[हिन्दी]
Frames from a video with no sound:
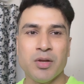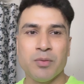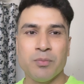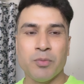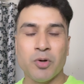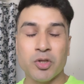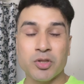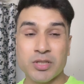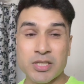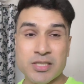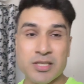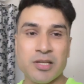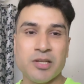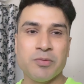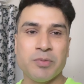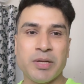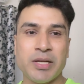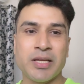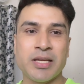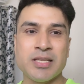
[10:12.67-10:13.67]
बहुत तसली
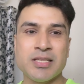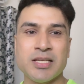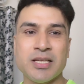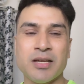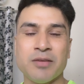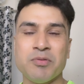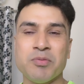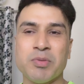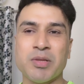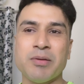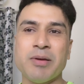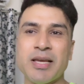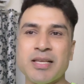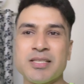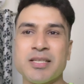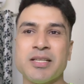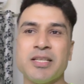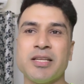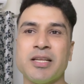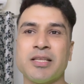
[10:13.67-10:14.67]
भरी किसी का भी मतलब
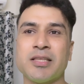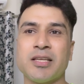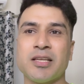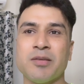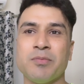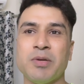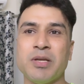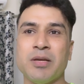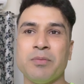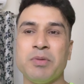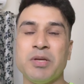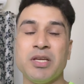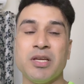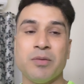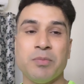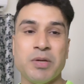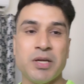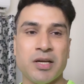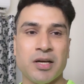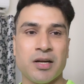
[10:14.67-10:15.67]
ऐसा नहीं रहता कि भाई अभी
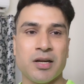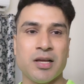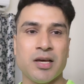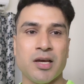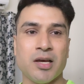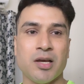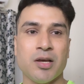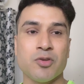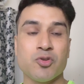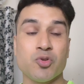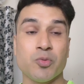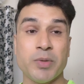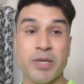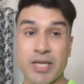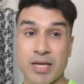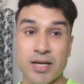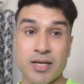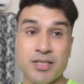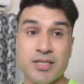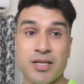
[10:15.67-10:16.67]
ये भी करना है सुबह
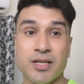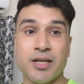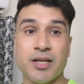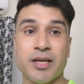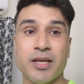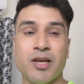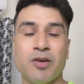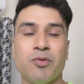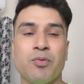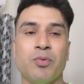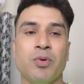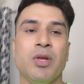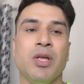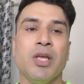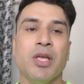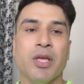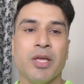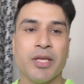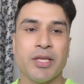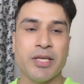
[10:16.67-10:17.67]
यहाँ जाना है या
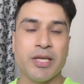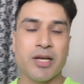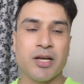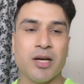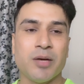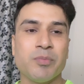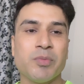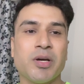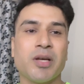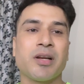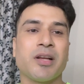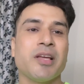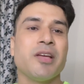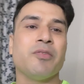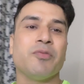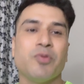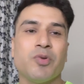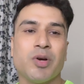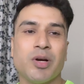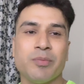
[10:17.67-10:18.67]
ये काम करना है
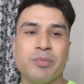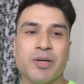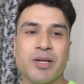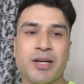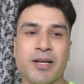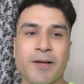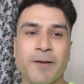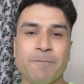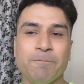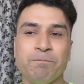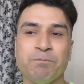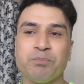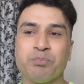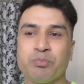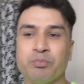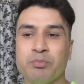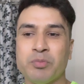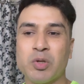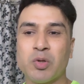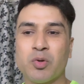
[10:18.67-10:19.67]
या वो काम करना है
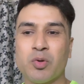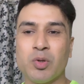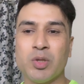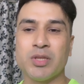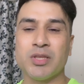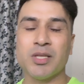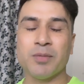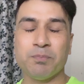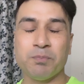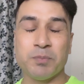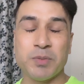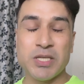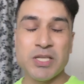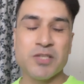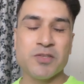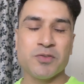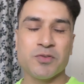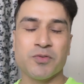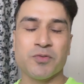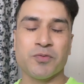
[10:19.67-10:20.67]
बिल्कुल इतना
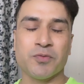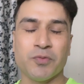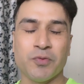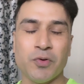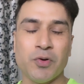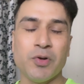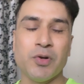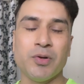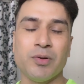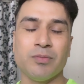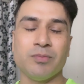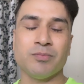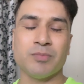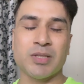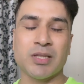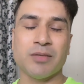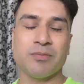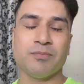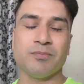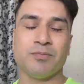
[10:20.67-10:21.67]
पीसफुल
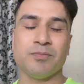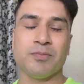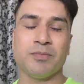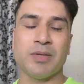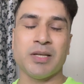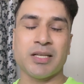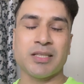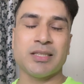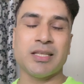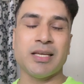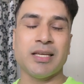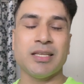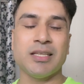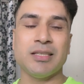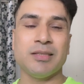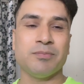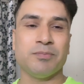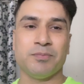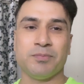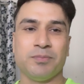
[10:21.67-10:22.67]
मतलब लगता है
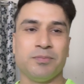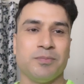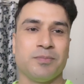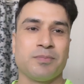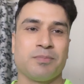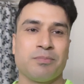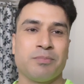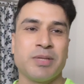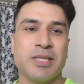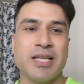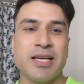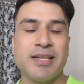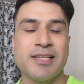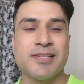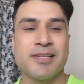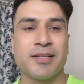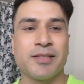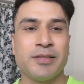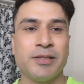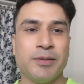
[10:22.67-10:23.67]
कि बता नहीं
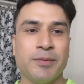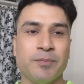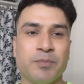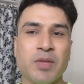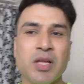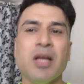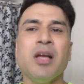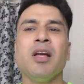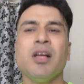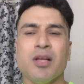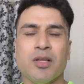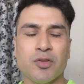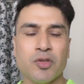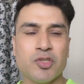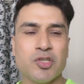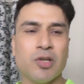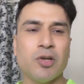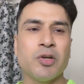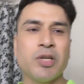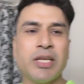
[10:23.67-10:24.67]
सकते तो
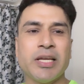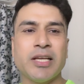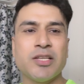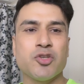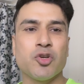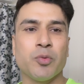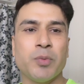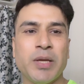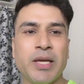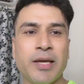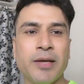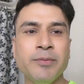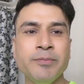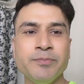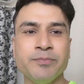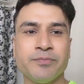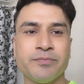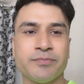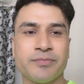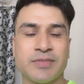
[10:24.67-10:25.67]
चलो ठीक है जो भी है
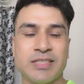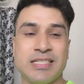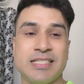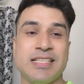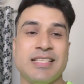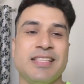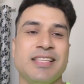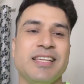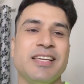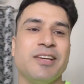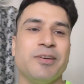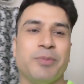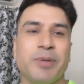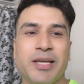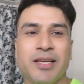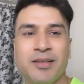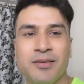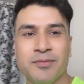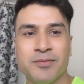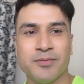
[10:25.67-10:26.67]
ज़िंदगी है
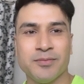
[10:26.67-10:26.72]
भाई